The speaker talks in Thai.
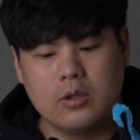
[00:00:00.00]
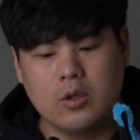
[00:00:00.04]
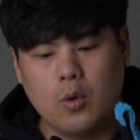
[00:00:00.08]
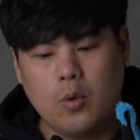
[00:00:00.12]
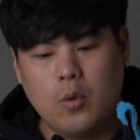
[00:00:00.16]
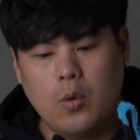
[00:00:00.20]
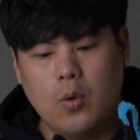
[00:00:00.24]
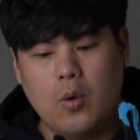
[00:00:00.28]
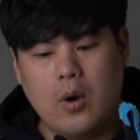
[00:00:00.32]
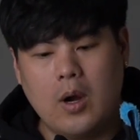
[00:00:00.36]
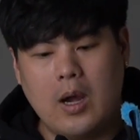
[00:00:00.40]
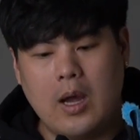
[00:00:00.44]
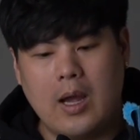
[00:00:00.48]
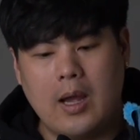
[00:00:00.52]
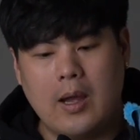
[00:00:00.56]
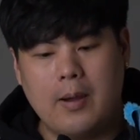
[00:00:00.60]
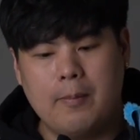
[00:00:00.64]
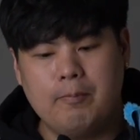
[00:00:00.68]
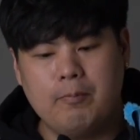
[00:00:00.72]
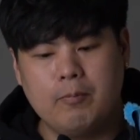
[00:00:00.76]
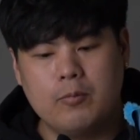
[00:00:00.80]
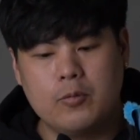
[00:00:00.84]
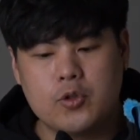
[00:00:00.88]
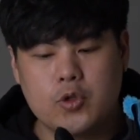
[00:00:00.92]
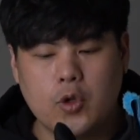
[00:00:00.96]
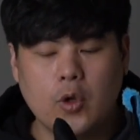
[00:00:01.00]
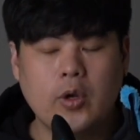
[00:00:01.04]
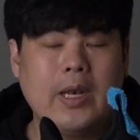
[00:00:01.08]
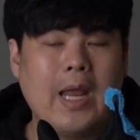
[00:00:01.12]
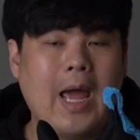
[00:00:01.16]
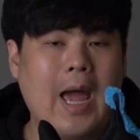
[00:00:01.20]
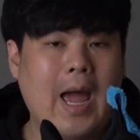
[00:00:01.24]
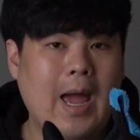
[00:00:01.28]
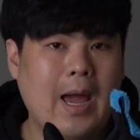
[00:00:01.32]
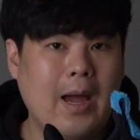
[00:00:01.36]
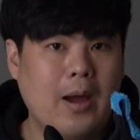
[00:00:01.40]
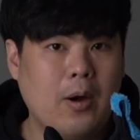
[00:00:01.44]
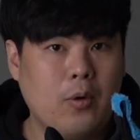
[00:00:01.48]
ตัวส้น
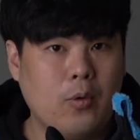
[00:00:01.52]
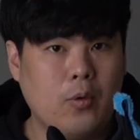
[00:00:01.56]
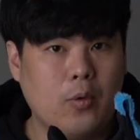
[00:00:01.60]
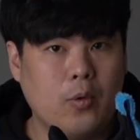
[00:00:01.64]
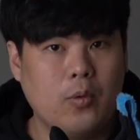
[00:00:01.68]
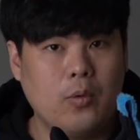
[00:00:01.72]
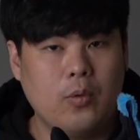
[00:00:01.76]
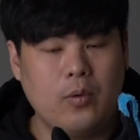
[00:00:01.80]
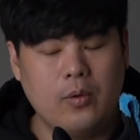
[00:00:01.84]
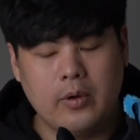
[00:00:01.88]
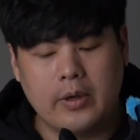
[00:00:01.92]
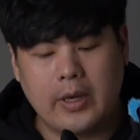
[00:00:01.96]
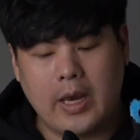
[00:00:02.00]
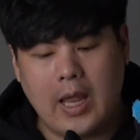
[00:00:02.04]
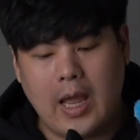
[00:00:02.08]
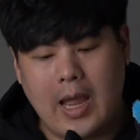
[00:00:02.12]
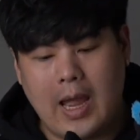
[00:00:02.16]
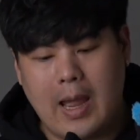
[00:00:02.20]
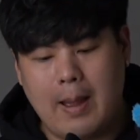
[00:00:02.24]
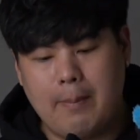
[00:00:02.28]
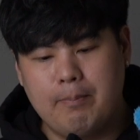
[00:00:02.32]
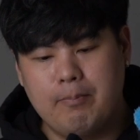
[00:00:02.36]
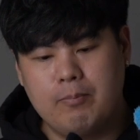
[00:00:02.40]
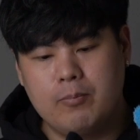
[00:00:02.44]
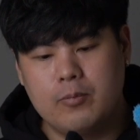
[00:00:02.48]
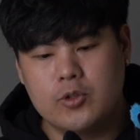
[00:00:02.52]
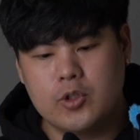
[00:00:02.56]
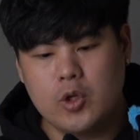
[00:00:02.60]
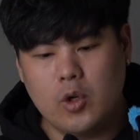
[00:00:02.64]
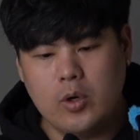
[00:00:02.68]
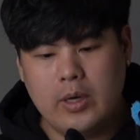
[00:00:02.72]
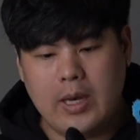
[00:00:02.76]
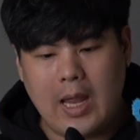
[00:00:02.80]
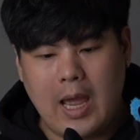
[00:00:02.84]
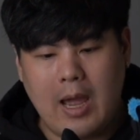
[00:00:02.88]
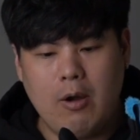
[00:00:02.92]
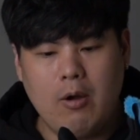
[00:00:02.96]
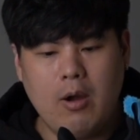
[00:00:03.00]
เท้านะครับ ส้
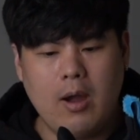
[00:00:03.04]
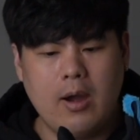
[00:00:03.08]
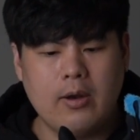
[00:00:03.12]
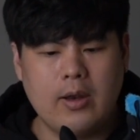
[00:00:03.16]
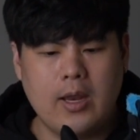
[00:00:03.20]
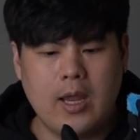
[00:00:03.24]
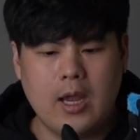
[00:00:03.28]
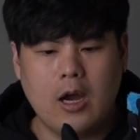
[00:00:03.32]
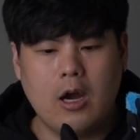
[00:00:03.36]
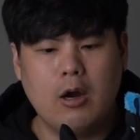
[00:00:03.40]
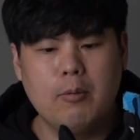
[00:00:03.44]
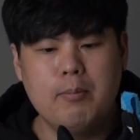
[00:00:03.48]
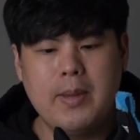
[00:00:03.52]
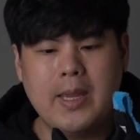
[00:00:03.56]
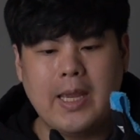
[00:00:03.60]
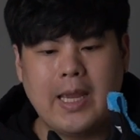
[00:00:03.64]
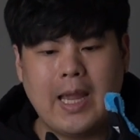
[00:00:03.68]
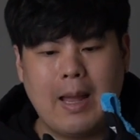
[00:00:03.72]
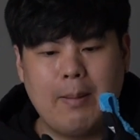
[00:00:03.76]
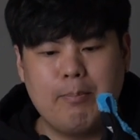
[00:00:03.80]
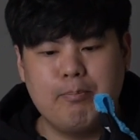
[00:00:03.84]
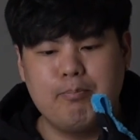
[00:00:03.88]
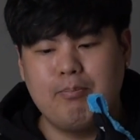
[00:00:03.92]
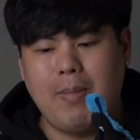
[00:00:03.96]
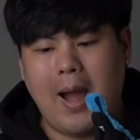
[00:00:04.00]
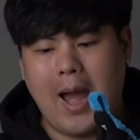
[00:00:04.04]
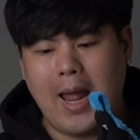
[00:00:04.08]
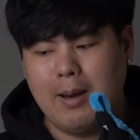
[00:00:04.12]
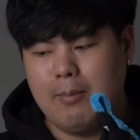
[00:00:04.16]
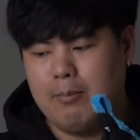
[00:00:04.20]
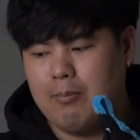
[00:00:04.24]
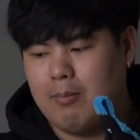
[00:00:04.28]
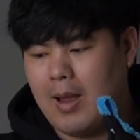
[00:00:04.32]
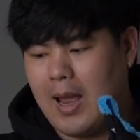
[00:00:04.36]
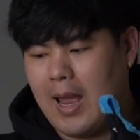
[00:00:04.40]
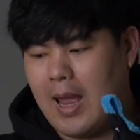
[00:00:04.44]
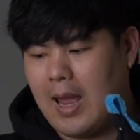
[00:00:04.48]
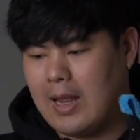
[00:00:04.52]
นเท้าคราวนี้เขามีการปั้น
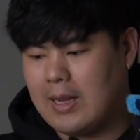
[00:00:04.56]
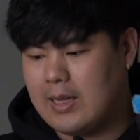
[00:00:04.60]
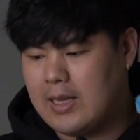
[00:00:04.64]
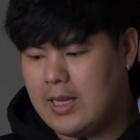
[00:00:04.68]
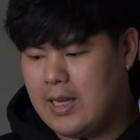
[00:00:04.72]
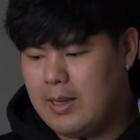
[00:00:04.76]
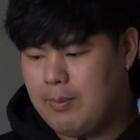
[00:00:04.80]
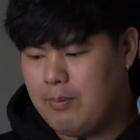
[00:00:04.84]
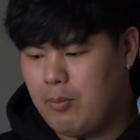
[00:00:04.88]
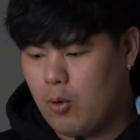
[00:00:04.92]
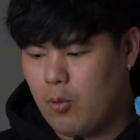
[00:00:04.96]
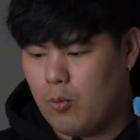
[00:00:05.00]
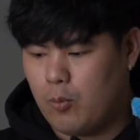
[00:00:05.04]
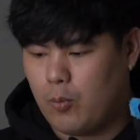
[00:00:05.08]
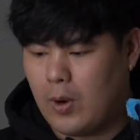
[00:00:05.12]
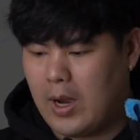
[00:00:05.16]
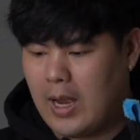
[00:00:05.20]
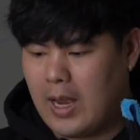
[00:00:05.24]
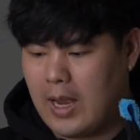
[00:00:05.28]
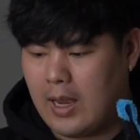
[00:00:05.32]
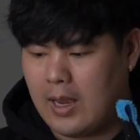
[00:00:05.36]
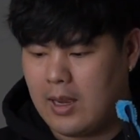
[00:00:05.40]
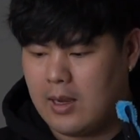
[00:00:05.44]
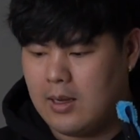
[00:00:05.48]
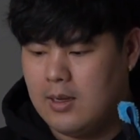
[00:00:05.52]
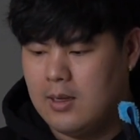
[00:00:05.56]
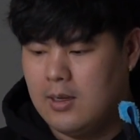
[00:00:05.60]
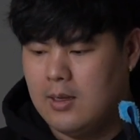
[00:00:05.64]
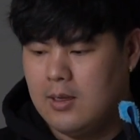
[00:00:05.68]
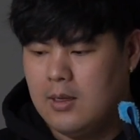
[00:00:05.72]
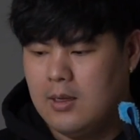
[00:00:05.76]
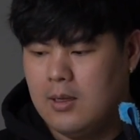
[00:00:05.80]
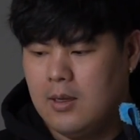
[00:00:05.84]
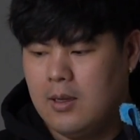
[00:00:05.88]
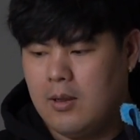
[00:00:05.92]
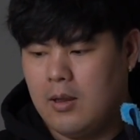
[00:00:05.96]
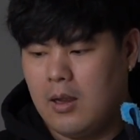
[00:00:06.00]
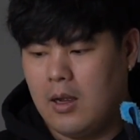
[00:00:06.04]
มาที่ผมว่า
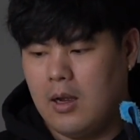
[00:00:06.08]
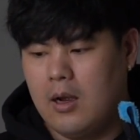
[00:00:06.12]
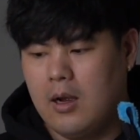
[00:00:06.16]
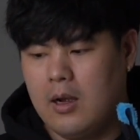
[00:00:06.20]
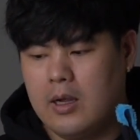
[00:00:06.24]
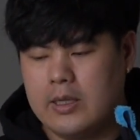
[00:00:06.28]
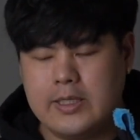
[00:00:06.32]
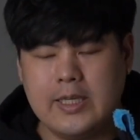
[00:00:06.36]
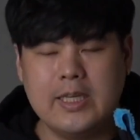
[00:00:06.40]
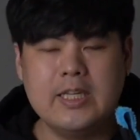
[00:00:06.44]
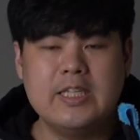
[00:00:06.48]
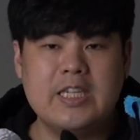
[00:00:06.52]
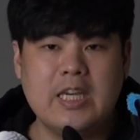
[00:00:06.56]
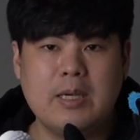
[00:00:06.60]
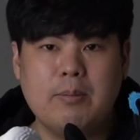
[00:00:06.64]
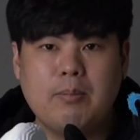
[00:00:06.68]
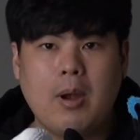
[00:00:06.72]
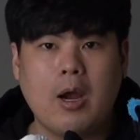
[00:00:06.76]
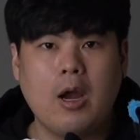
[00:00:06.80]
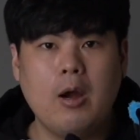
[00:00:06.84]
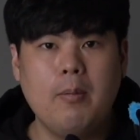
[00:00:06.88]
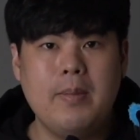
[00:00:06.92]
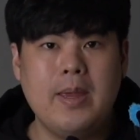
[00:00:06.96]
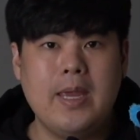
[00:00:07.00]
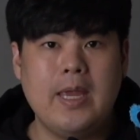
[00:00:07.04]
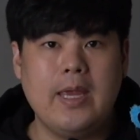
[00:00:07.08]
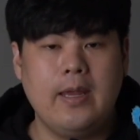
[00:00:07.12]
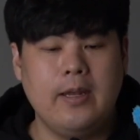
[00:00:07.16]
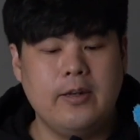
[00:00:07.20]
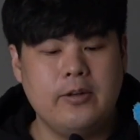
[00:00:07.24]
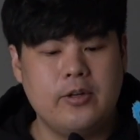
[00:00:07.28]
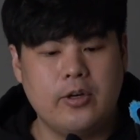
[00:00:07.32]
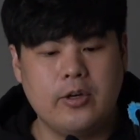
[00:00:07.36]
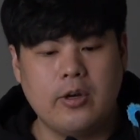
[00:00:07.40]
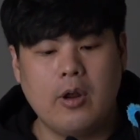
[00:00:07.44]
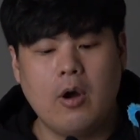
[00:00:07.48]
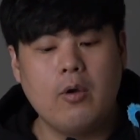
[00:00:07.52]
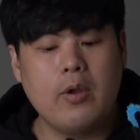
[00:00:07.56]
เออจริงๆ มันก็มี
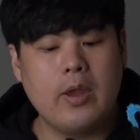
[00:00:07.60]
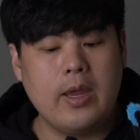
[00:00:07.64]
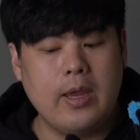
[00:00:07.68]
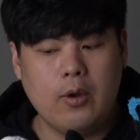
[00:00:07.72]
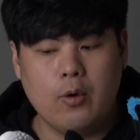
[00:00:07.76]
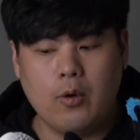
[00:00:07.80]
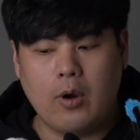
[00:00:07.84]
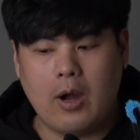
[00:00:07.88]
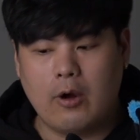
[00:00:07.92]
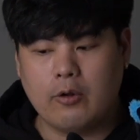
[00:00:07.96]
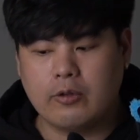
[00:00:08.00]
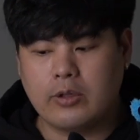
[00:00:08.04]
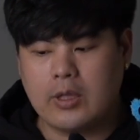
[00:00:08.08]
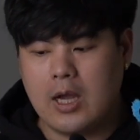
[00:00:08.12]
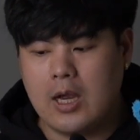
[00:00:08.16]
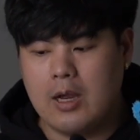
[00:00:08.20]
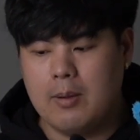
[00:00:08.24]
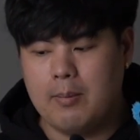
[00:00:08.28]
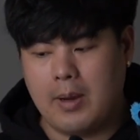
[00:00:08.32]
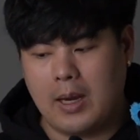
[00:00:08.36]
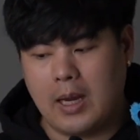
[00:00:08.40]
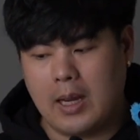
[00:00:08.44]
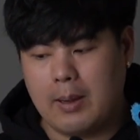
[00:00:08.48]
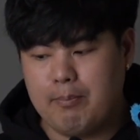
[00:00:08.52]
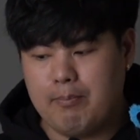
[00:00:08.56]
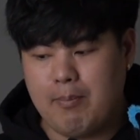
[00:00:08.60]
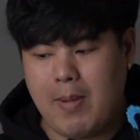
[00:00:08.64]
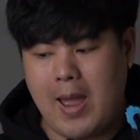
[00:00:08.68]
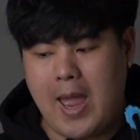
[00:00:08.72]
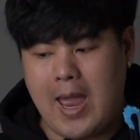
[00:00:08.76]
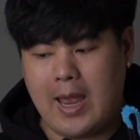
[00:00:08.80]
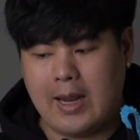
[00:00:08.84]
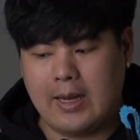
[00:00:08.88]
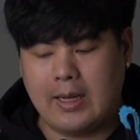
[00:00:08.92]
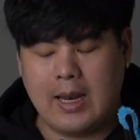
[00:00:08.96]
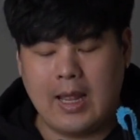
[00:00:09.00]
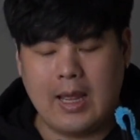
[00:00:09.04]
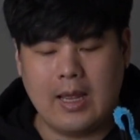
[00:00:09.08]
internal heel counter เหมือนกับ
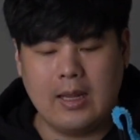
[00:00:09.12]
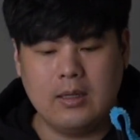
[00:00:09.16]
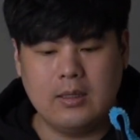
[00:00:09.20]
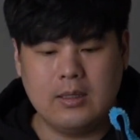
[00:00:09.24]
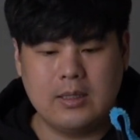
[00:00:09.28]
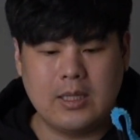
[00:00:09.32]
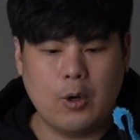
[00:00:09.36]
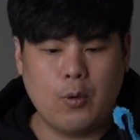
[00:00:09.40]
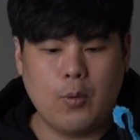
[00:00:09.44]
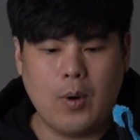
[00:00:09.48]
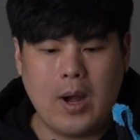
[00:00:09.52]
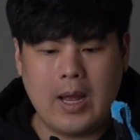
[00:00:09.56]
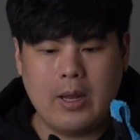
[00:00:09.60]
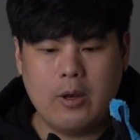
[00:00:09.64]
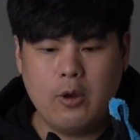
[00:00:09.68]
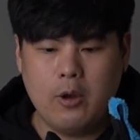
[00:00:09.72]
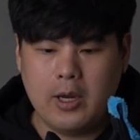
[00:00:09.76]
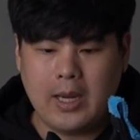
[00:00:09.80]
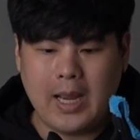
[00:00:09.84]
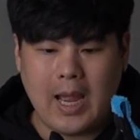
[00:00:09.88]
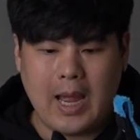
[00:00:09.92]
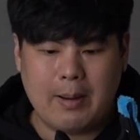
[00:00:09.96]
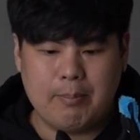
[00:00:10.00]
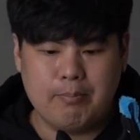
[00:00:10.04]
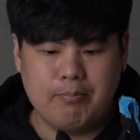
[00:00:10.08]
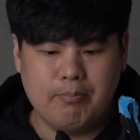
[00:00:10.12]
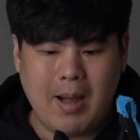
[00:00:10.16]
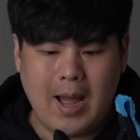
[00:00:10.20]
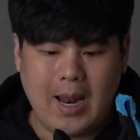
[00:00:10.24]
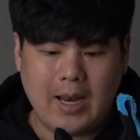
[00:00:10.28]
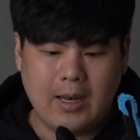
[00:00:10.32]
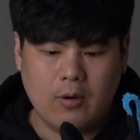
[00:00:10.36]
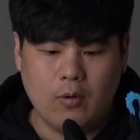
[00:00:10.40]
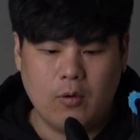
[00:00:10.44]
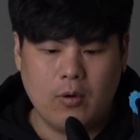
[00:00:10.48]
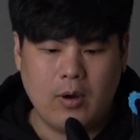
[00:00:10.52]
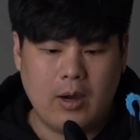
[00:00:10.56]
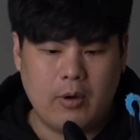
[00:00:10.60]
8นะแต่ว่าด้วยการปั้
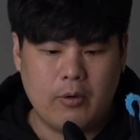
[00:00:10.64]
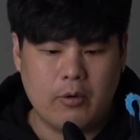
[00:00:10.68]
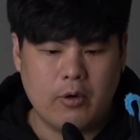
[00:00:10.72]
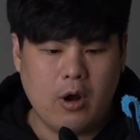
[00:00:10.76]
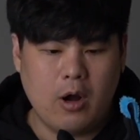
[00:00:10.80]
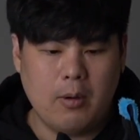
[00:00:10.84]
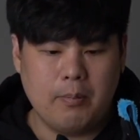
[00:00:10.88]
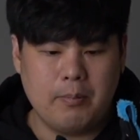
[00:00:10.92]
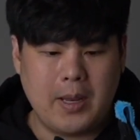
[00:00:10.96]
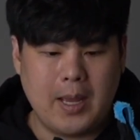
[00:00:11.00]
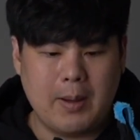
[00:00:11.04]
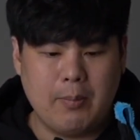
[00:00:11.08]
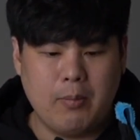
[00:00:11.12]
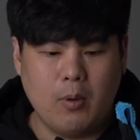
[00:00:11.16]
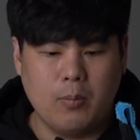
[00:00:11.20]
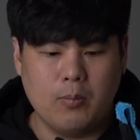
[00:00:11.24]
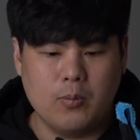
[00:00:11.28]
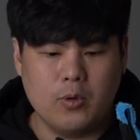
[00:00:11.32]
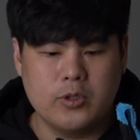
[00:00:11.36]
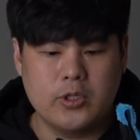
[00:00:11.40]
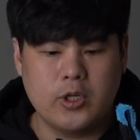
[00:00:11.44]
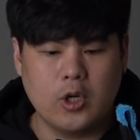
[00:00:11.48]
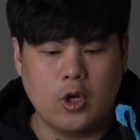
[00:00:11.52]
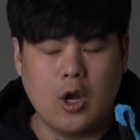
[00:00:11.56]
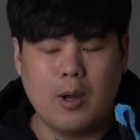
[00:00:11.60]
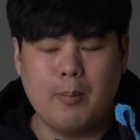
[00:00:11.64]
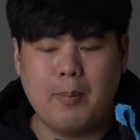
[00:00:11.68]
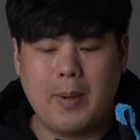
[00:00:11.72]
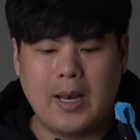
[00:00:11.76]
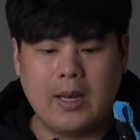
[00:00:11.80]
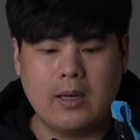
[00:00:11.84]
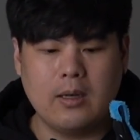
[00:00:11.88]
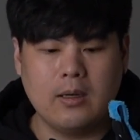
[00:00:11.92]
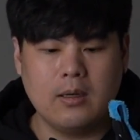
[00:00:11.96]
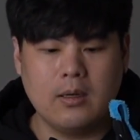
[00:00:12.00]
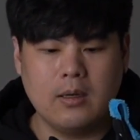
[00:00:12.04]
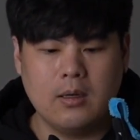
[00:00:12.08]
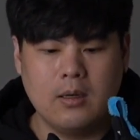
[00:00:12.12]
นของเขารอบนี้ผมรู้สึกว่ามัน